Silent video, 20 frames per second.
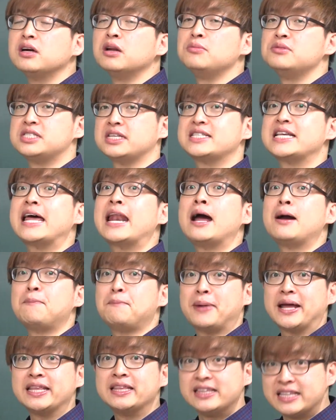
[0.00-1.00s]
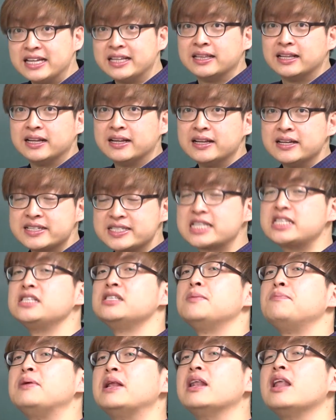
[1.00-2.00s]
그러면 이제 사랑받는 사실
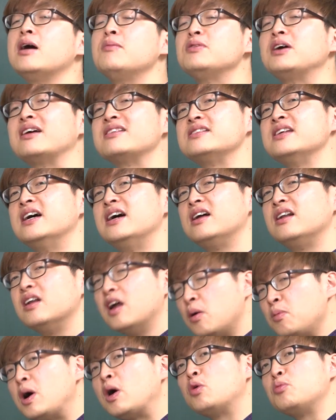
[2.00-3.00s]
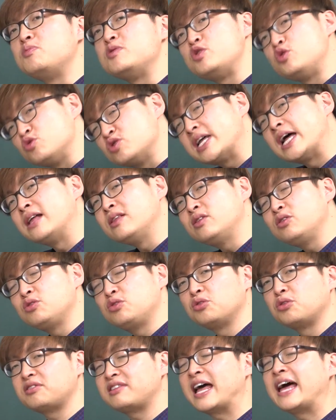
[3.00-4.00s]
이제 beloved가 love하고 유사한
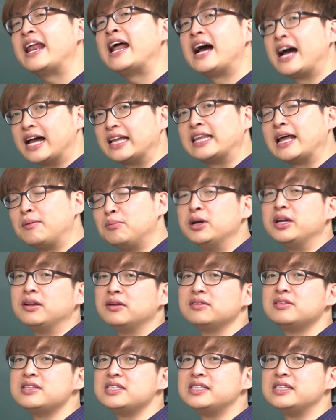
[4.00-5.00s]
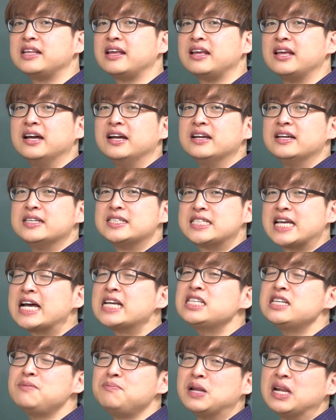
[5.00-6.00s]
뜻으로 사랑하다 뭐 이런 뜻인데
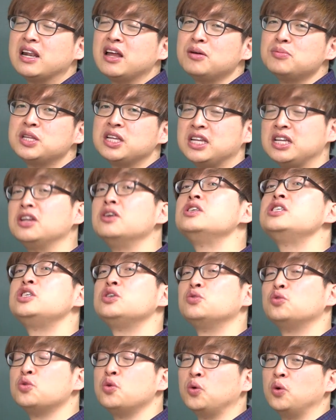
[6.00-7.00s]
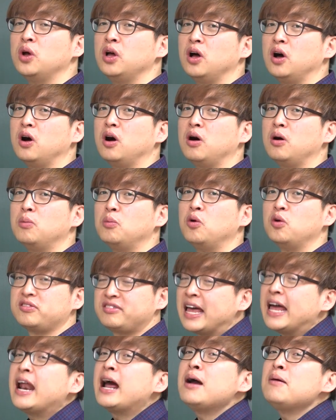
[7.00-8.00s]
사실 beloved는 이런 식으로 어 뭐
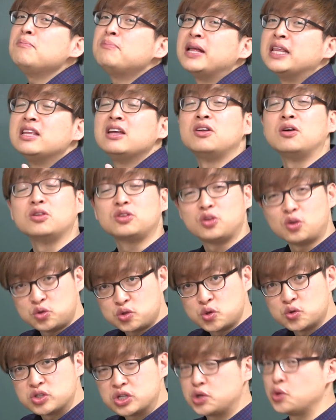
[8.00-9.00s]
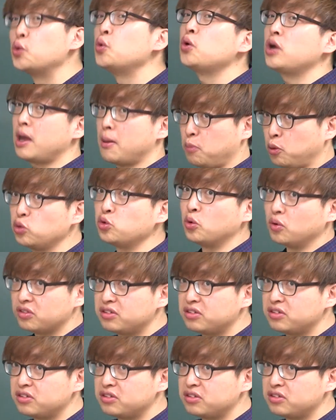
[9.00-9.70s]
사랑받는 어떤 존재 이렇게 보통